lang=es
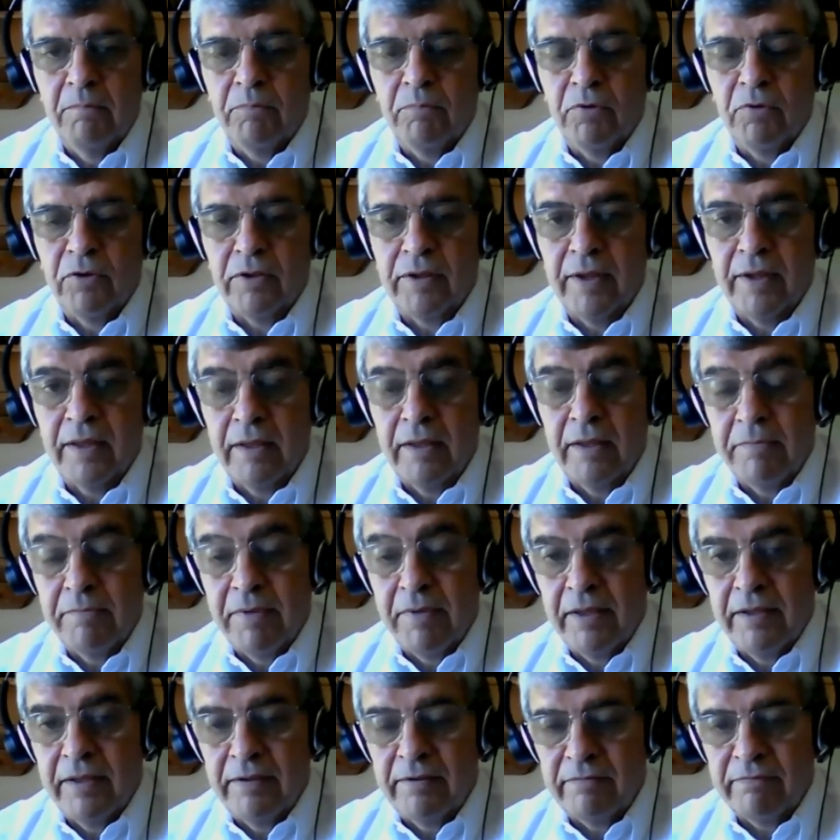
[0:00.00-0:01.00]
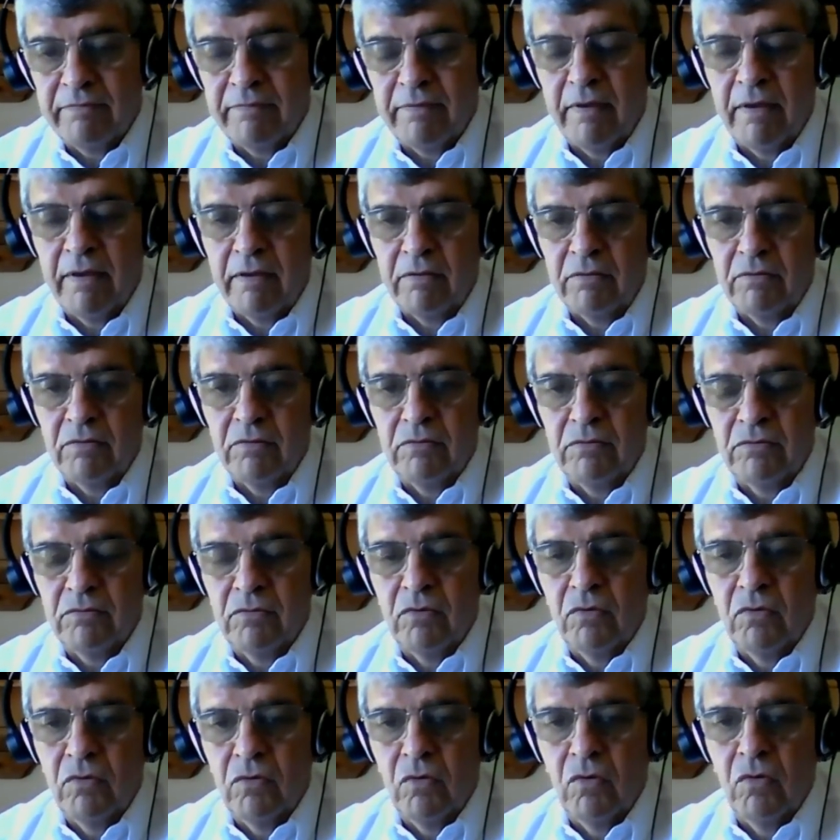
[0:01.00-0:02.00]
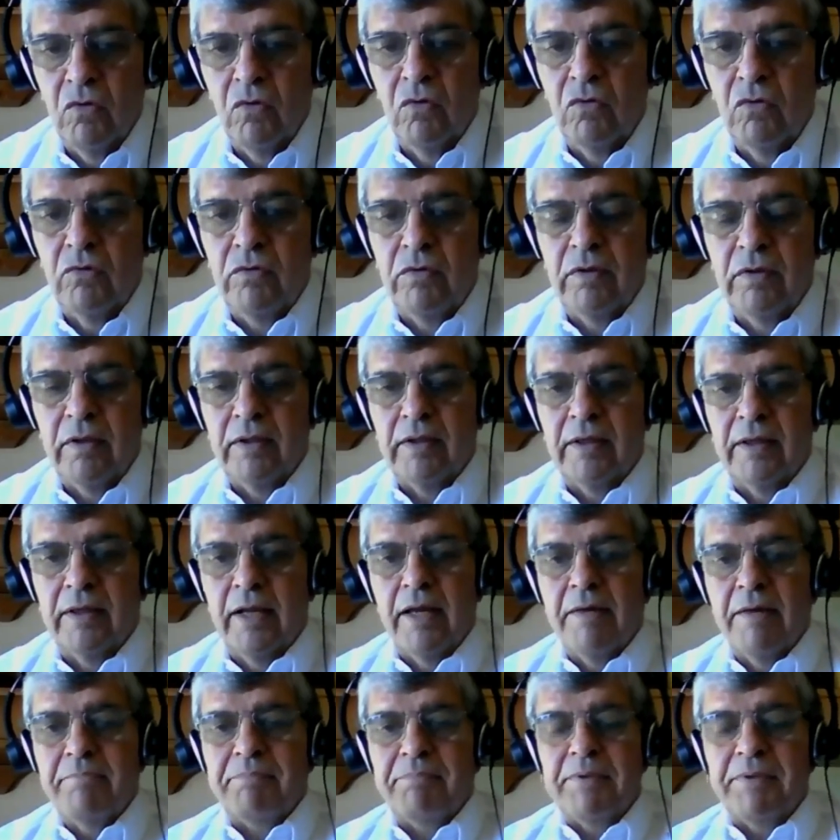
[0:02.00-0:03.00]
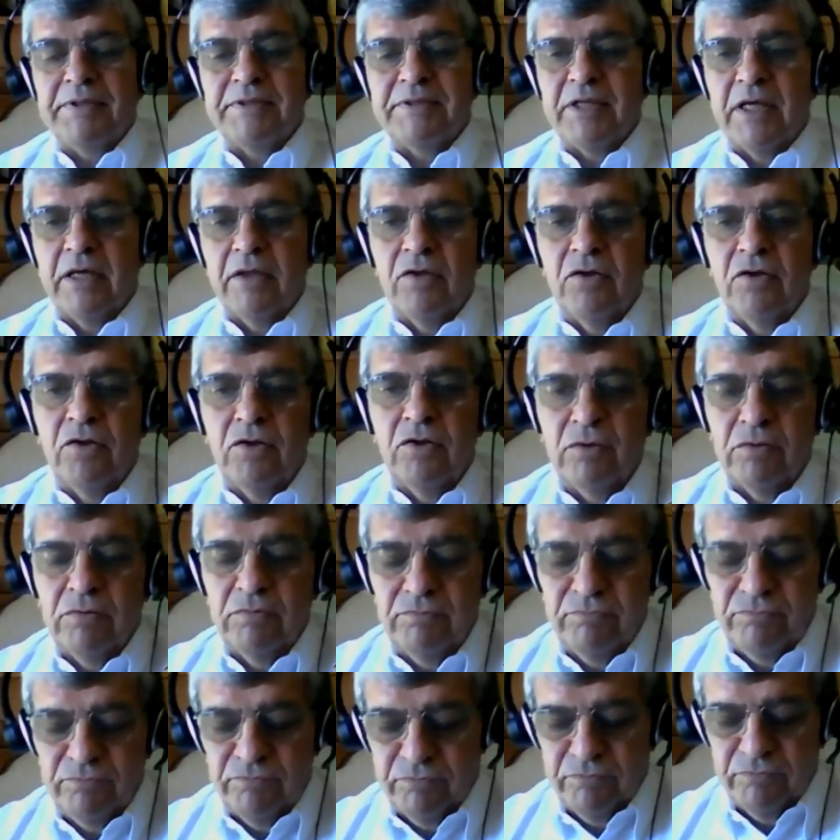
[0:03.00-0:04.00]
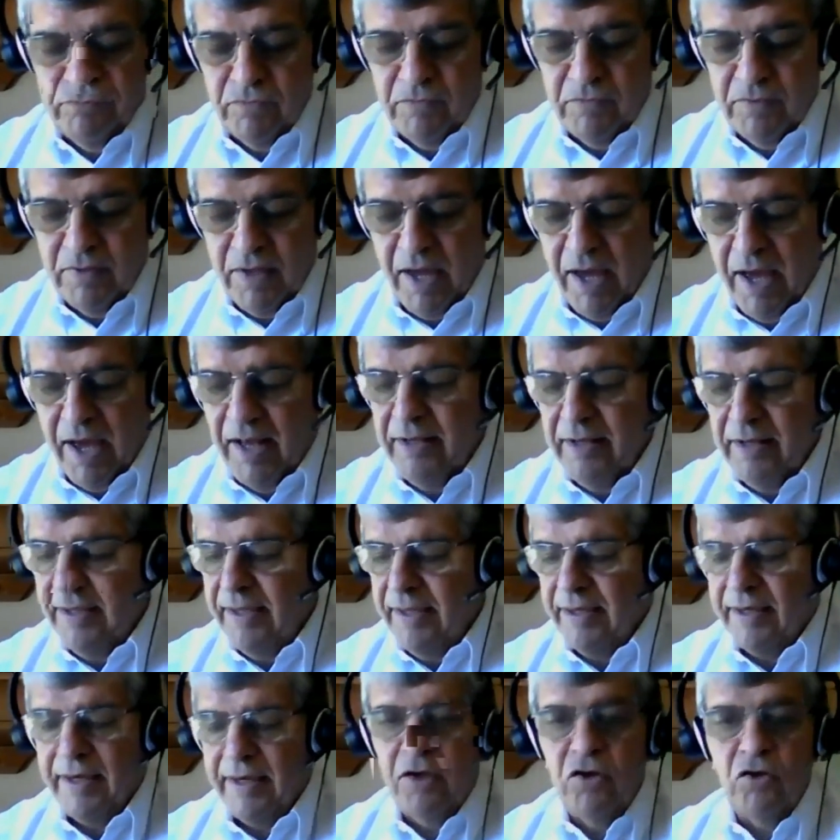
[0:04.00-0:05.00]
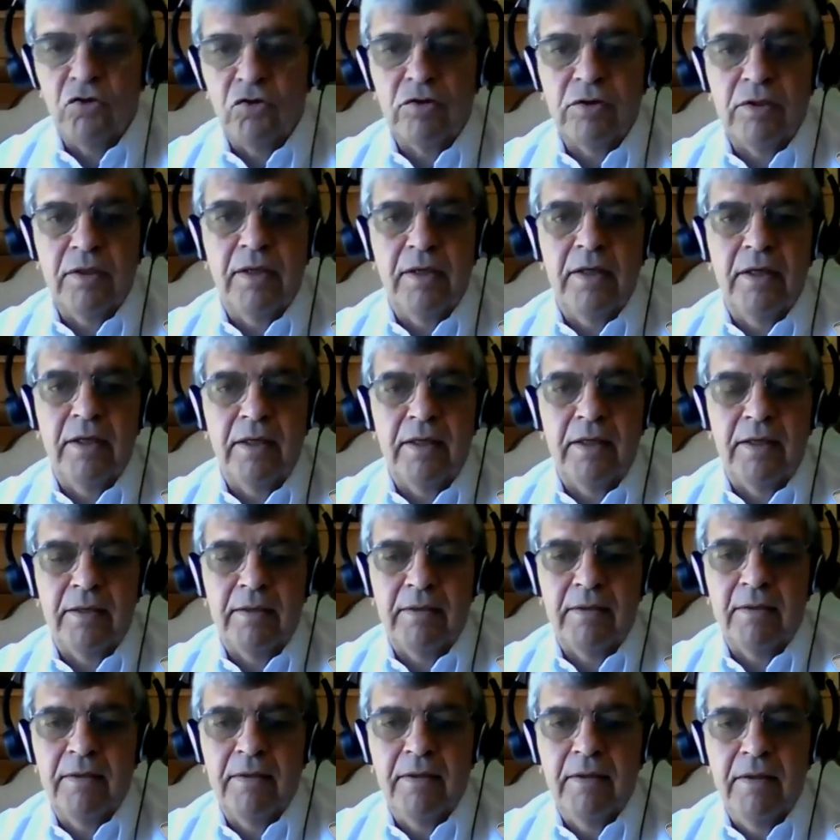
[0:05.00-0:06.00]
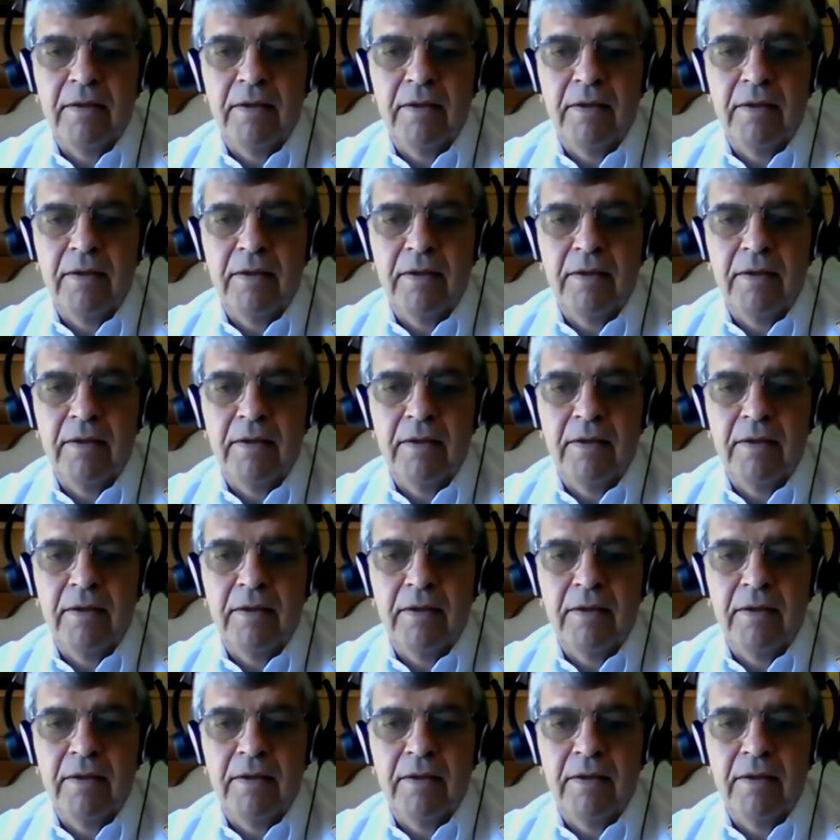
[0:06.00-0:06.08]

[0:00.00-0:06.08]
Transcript: porque además de ser un eh, gran pensador, alguien que no tiene